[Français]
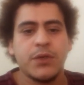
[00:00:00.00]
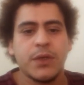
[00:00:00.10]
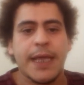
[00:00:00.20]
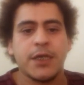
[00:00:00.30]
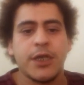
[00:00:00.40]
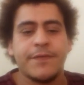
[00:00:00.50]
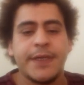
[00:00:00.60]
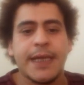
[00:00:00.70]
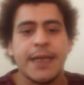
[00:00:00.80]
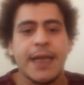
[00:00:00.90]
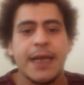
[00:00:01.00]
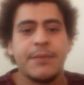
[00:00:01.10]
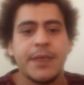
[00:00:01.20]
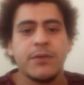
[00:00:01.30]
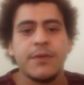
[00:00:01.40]
voilà, l'union
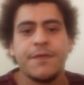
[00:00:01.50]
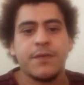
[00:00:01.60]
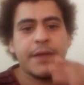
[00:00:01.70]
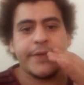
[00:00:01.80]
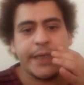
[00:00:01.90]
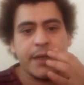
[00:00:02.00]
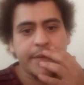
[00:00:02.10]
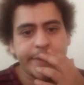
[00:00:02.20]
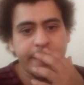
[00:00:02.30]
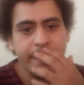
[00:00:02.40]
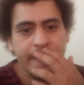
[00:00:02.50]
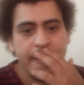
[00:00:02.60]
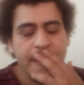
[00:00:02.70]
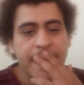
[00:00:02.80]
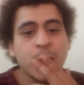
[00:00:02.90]
libre, c'était la meilleure
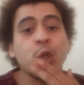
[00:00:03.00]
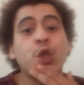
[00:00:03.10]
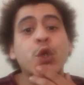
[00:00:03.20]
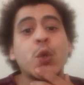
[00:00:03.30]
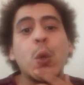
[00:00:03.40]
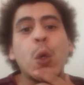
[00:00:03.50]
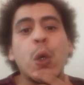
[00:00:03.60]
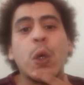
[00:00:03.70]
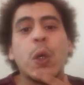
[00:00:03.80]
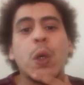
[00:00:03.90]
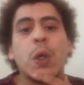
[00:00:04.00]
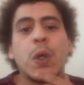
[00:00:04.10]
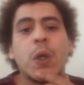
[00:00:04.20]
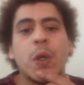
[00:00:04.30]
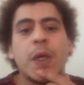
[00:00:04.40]
solution. Mais après, moi, je, je, vais
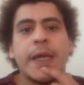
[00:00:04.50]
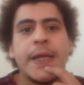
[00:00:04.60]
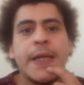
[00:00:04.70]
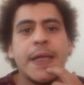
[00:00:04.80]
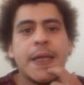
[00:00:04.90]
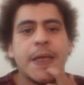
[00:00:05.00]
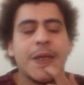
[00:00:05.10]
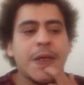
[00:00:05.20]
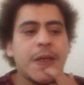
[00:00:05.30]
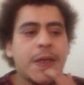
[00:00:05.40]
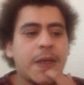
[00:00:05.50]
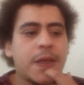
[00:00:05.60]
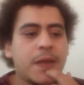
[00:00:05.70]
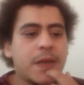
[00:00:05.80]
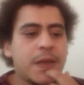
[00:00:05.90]
vous dire la vérité,
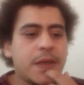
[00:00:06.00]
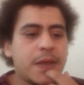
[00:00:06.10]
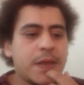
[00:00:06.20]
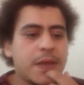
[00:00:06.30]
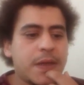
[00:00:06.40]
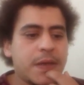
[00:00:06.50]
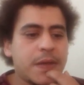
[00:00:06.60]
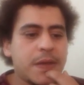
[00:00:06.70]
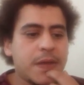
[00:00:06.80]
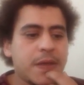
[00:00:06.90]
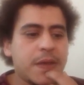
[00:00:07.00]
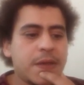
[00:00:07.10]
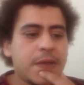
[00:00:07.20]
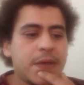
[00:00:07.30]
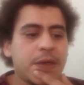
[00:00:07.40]
je le conseille à beaucoup de monde, en
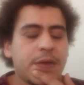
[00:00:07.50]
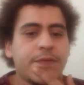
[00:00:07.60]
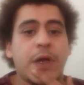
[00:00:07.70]
fait, ça.